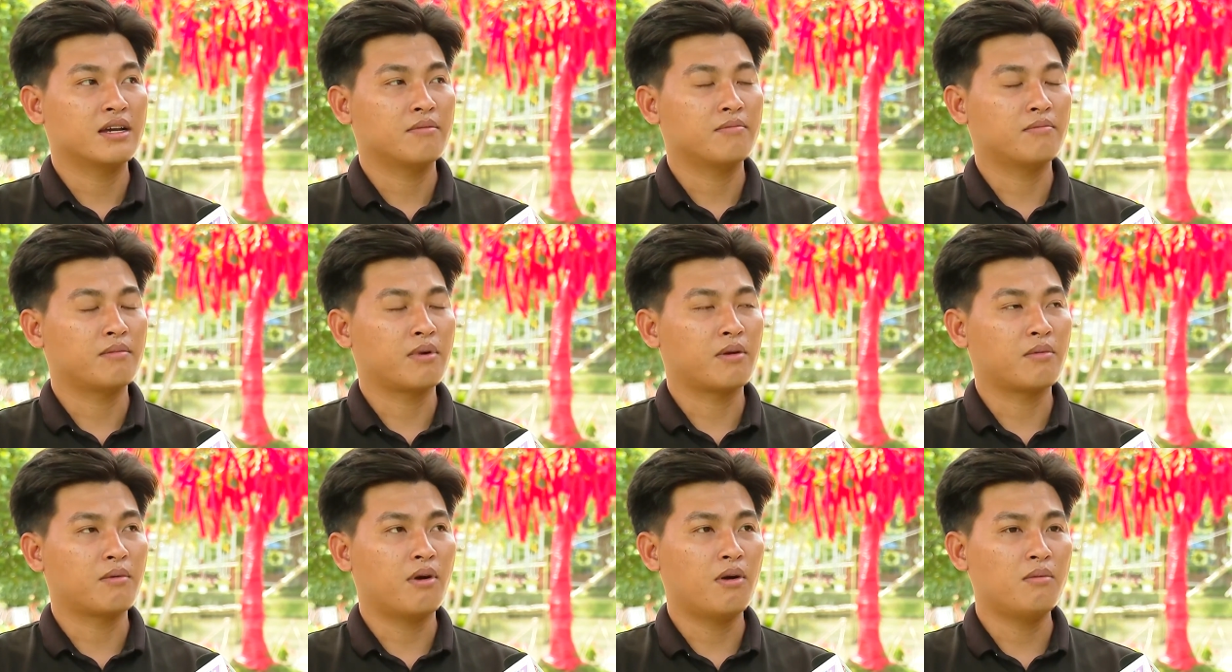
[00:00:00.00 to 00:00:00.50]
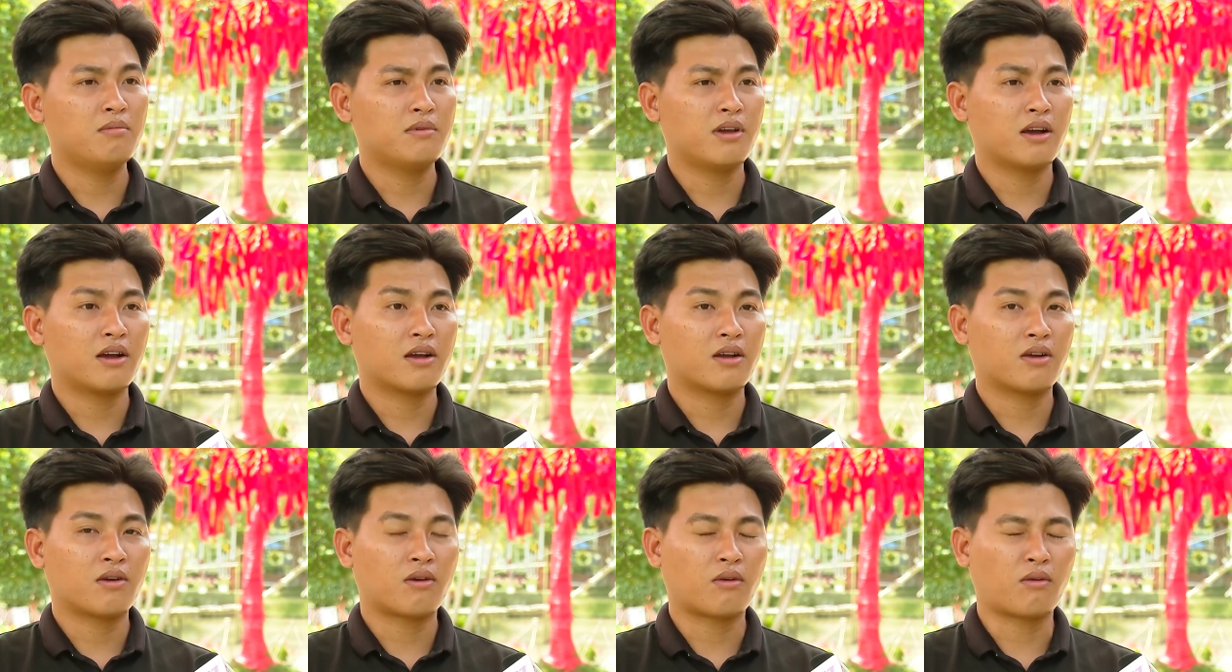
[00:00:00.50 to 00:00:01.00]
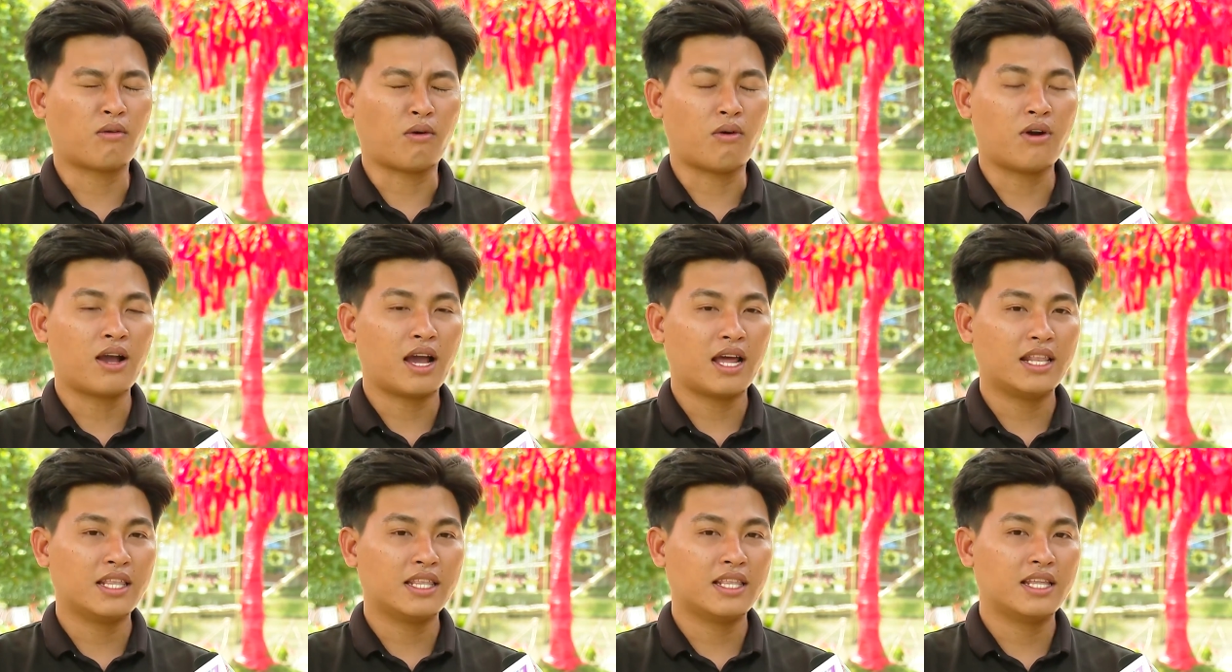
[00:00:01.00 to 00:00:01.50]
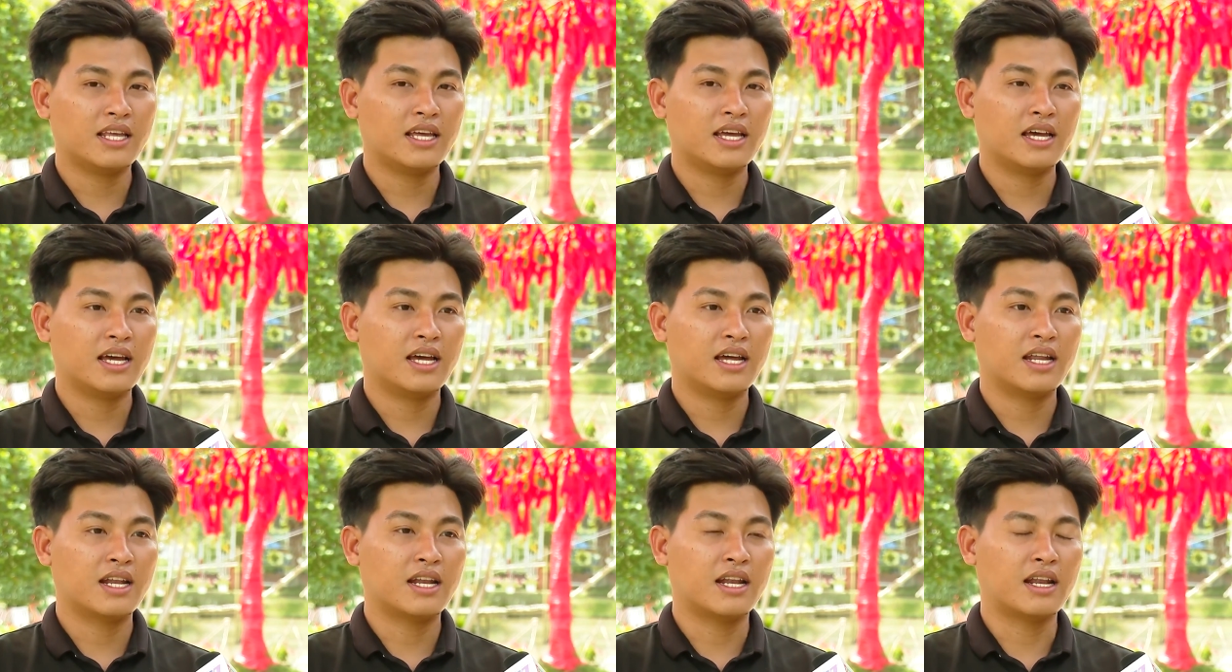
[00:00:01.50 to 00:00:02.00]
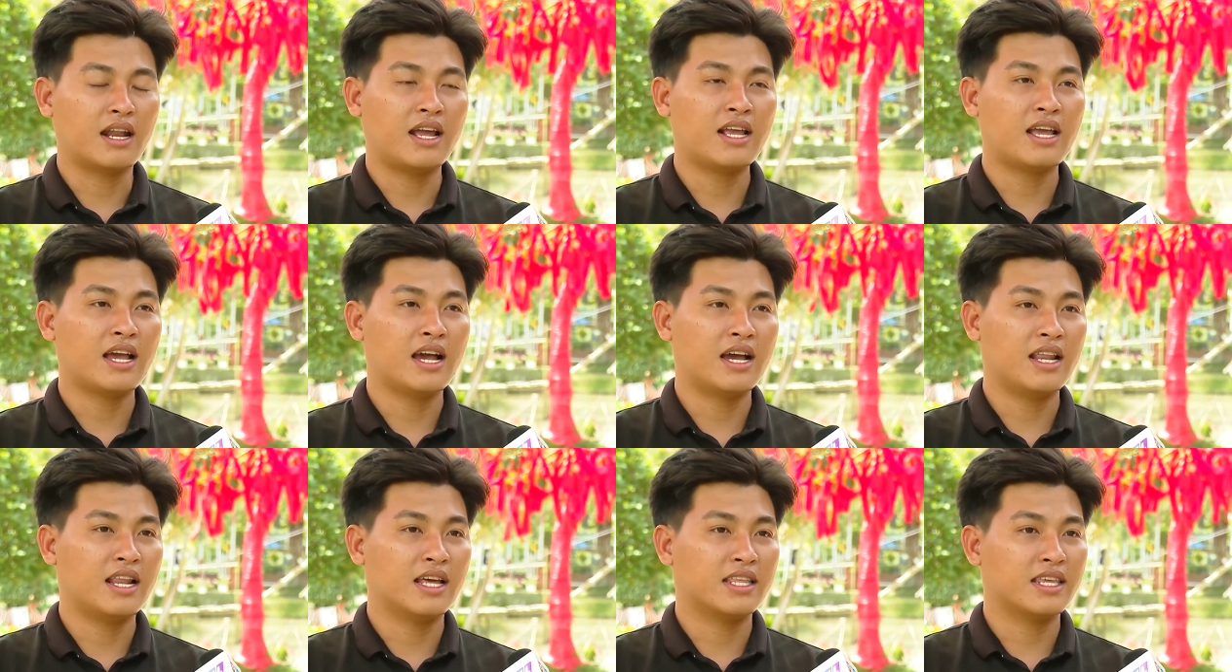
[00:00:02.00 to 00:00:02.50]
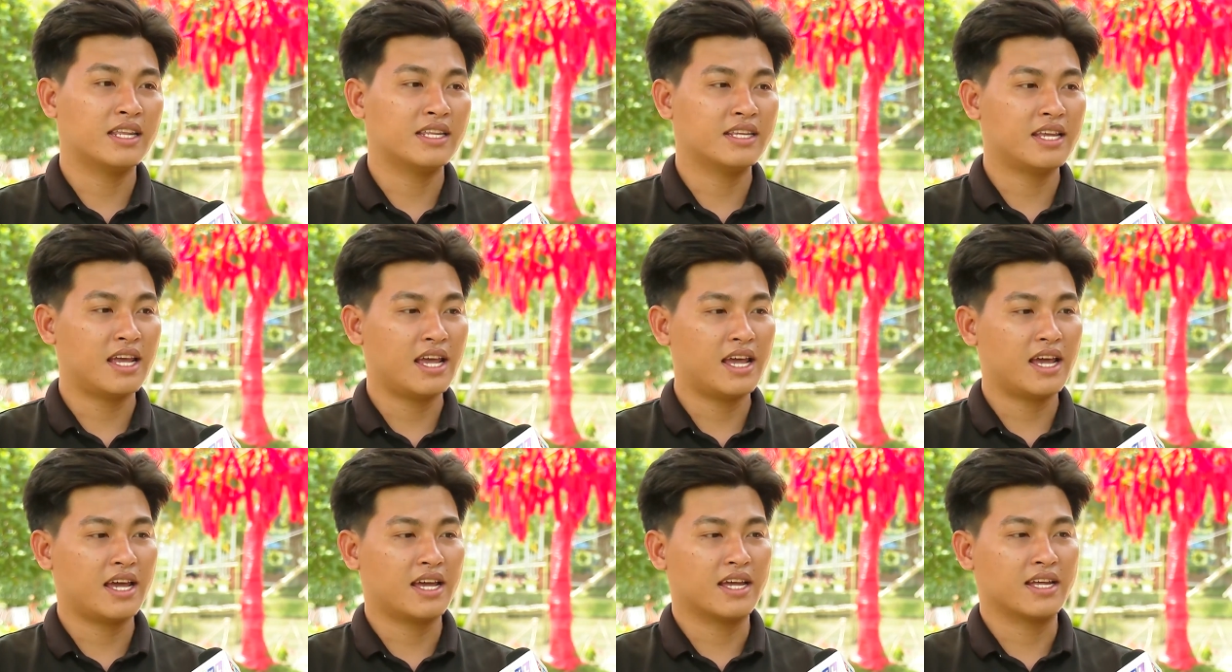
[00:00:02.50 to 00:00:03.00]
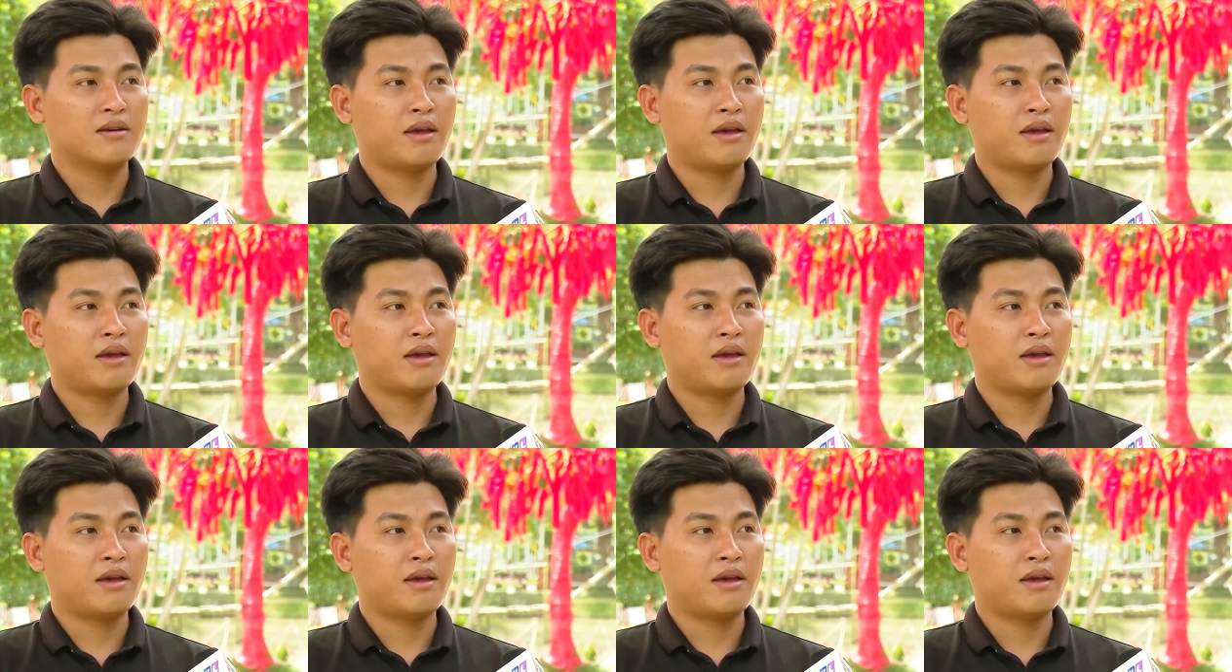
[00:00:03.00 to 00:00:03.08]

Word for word: 14 cho của khách để rơi lại trên xe.